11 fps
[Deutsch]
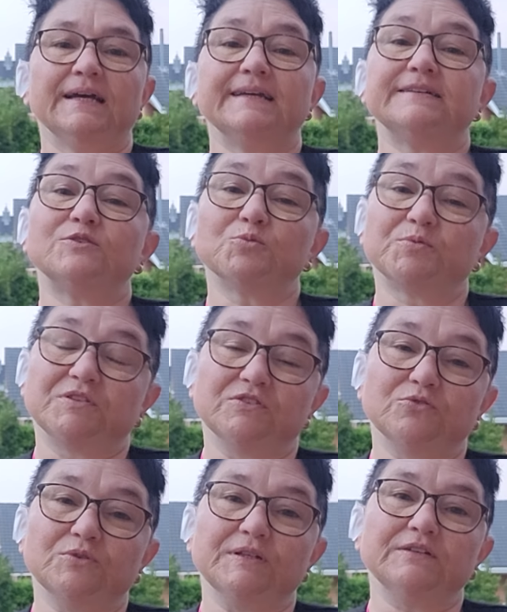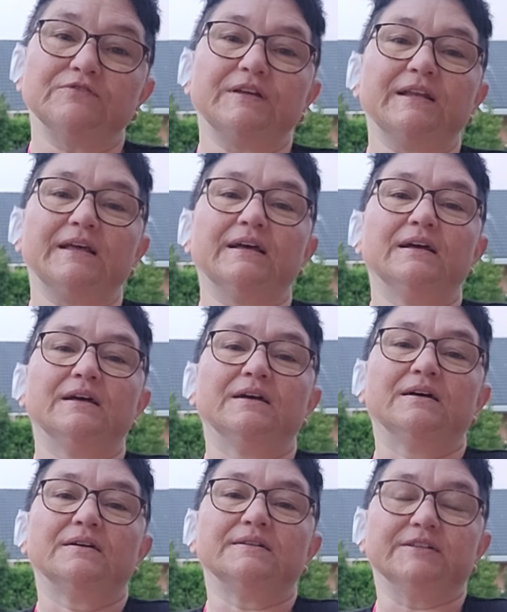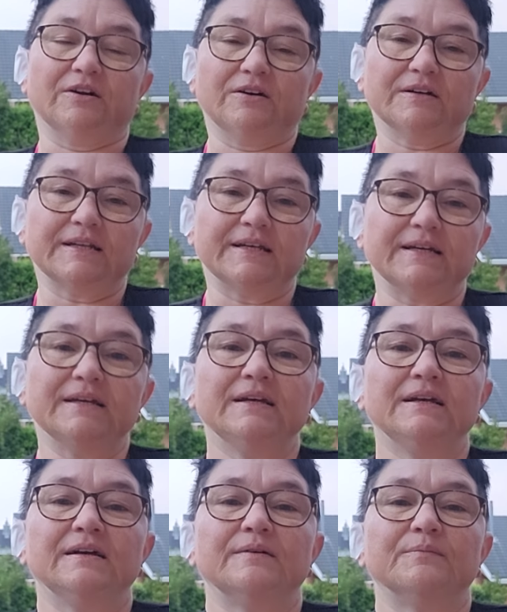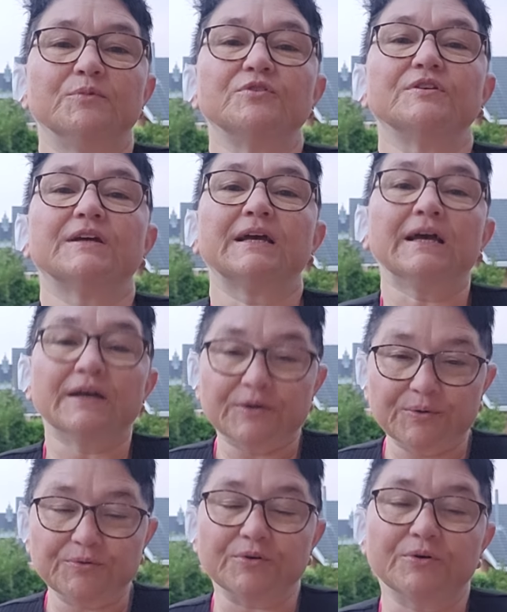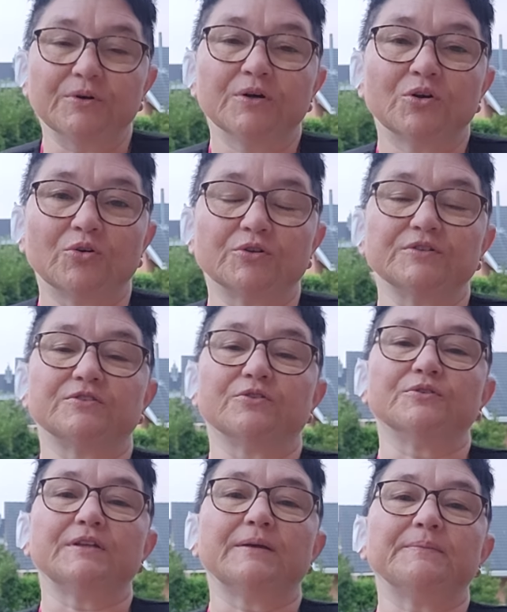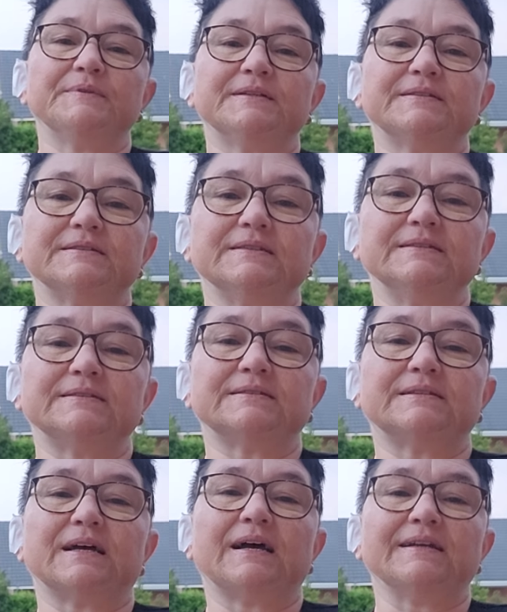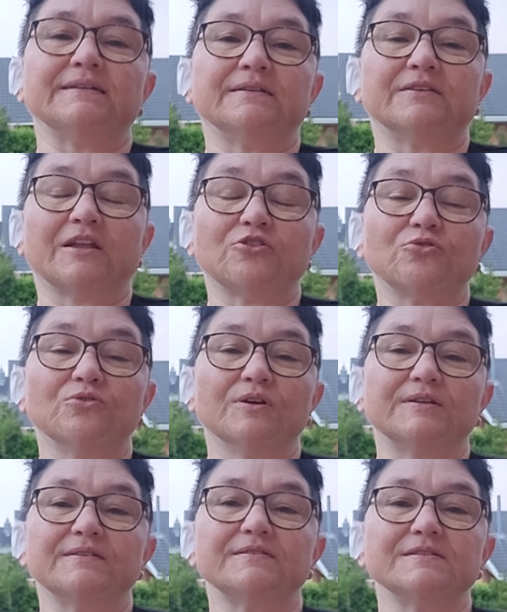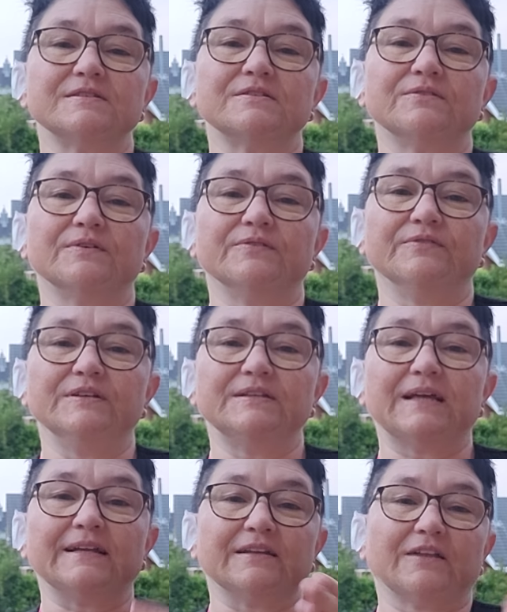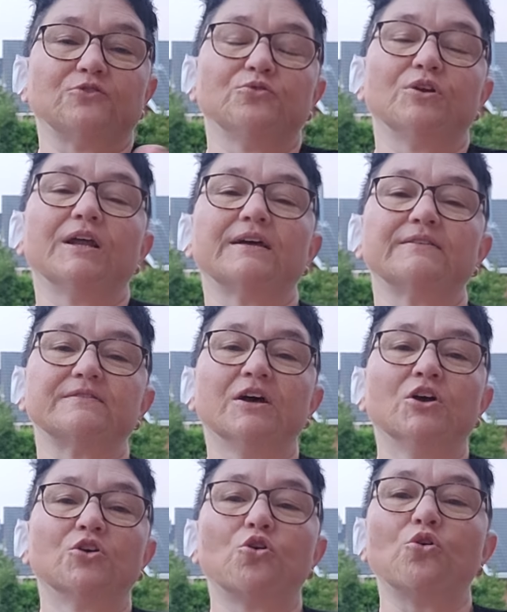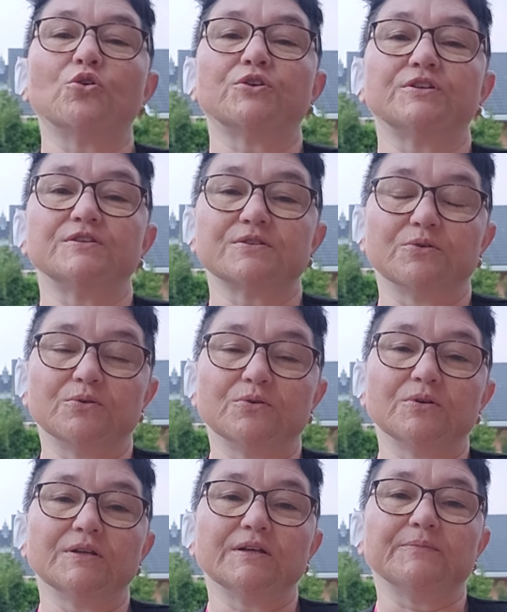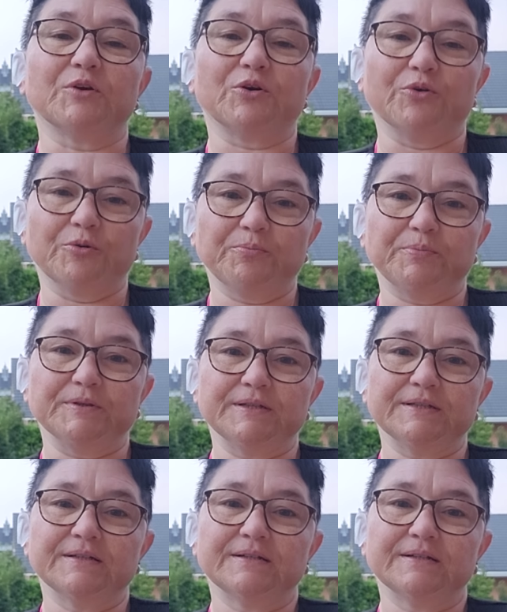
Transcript: Ich substituiere viele Jahre, muss ich Hydrocortison nehmen. Das ist, ein, das ist wie dein natürliches Cortisol im Körper.